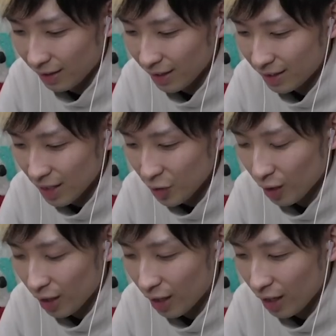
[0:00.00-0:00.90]
だって最初
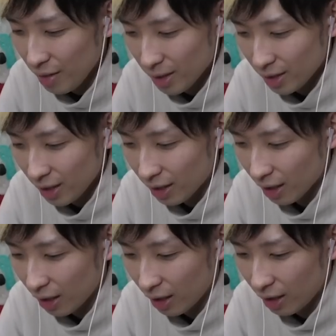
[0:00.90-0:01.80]
からありません
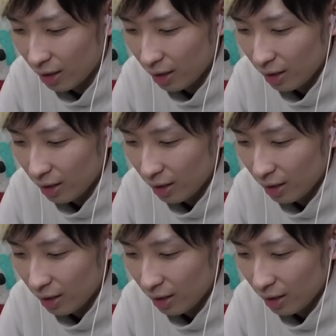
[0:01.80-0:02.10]
から。